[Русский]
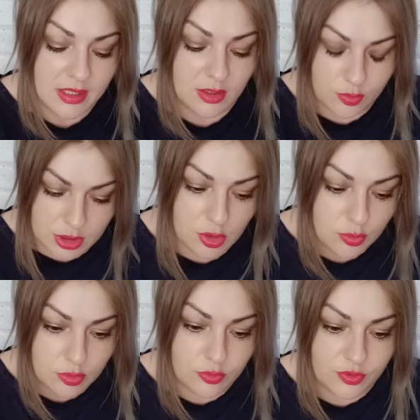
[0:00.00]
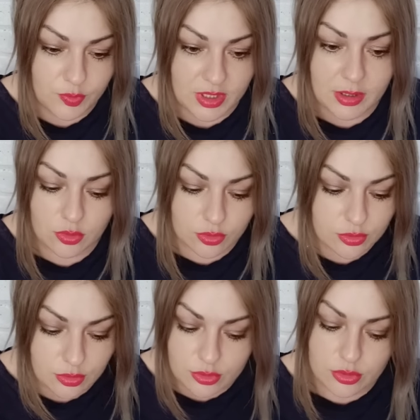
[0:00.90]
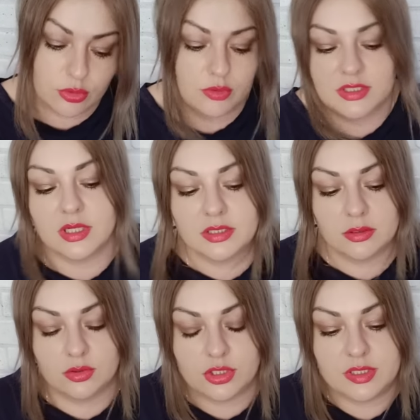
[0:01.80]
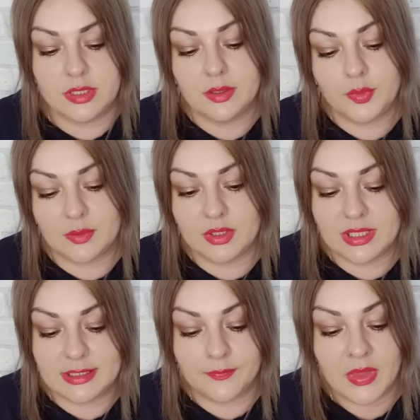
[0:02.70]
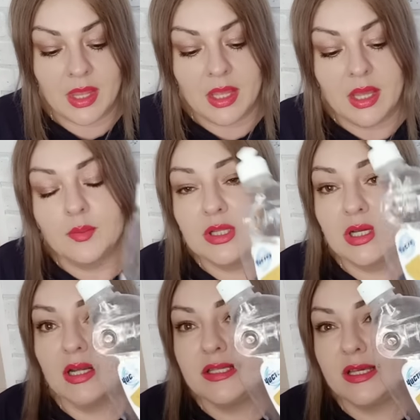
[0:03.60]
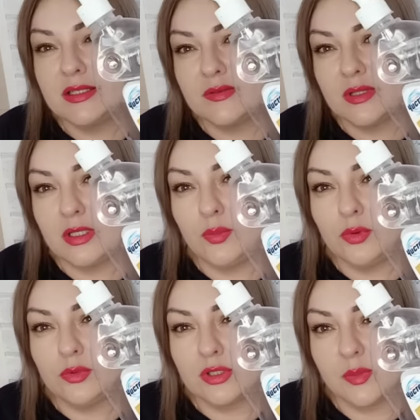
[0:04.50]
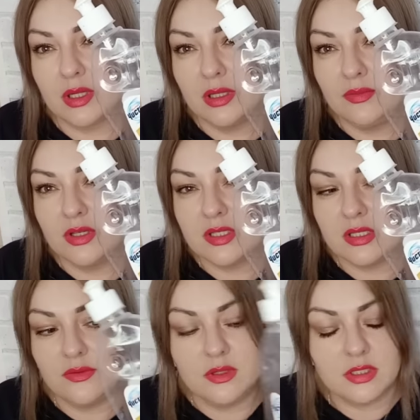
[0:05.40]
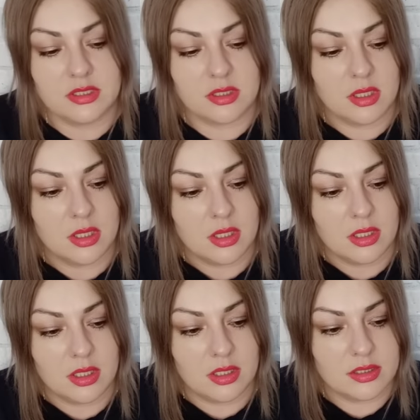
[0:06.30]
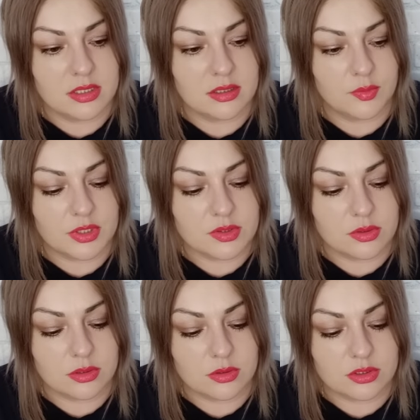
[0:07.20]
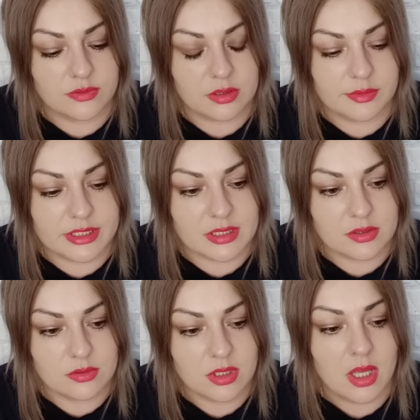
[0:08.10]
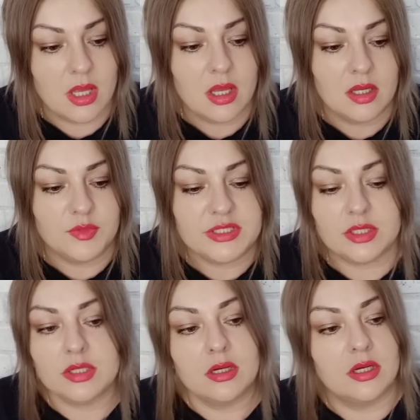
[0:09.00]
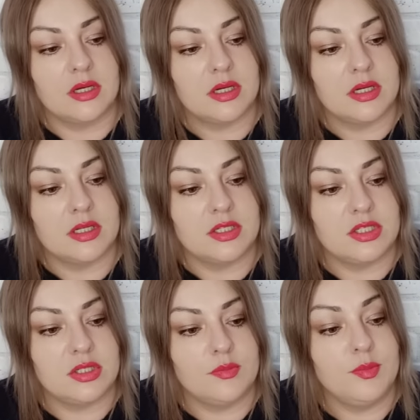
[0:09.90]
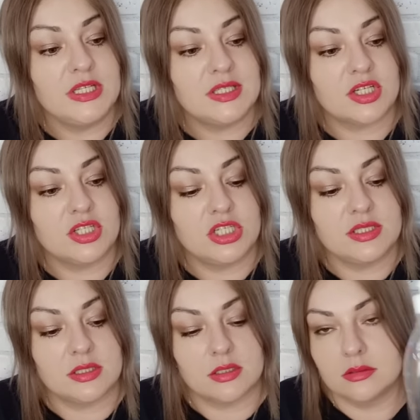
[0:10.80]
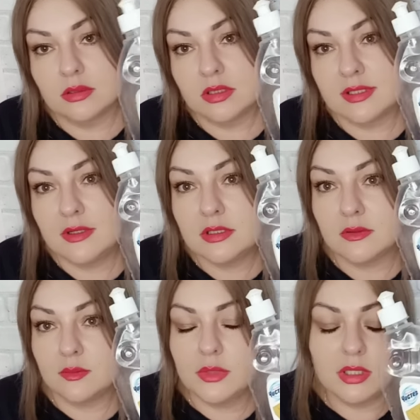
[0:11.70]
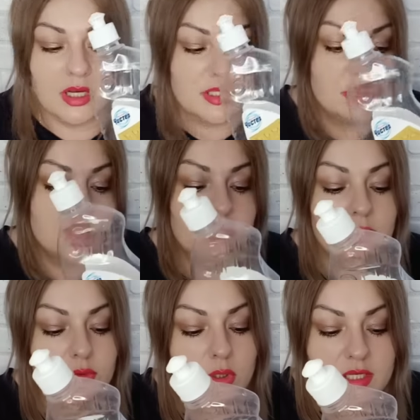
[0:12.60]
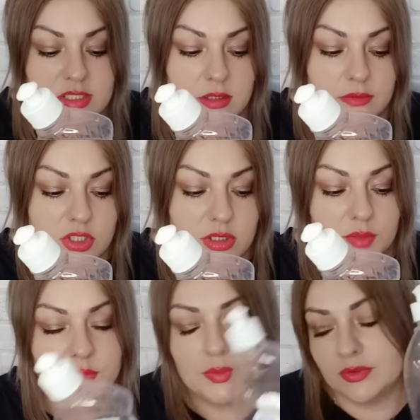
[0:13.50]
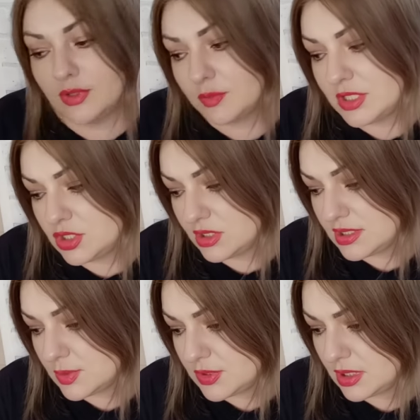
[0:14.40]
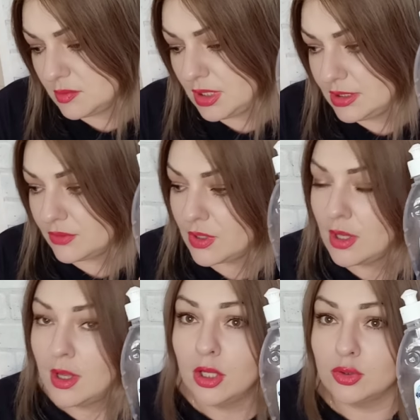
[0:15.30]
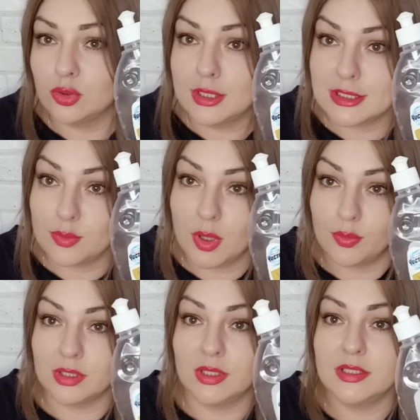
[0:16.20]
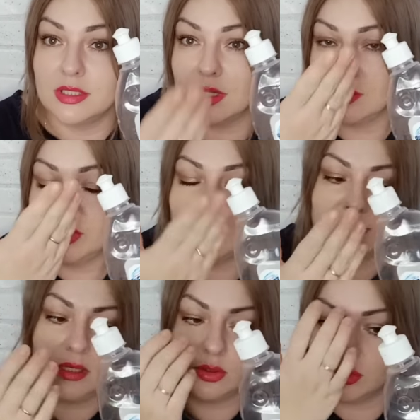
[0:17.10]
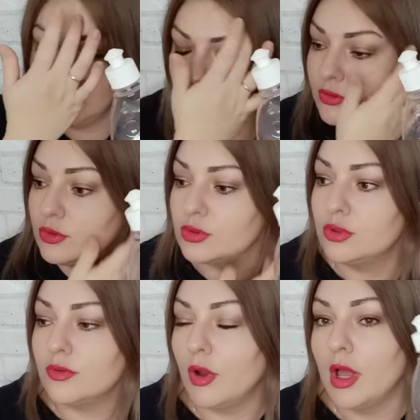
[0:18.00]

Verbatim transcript: Я вообще люблю его Фаберлик, но Ксюха вот захотела очень сильно, прям Глейд. Мыло хозяйственное, я не помню, где брала, Фикси, не Фикси, или где-то на просторах тоже Wildberries сезон. Мистер... А, Мистер Чистер. Называется мыло хозяйственное давно хотела в жидком именно формате, 450 миллилитров, но для себя поняла, здесь как бы и дозатор удобно, все здорово,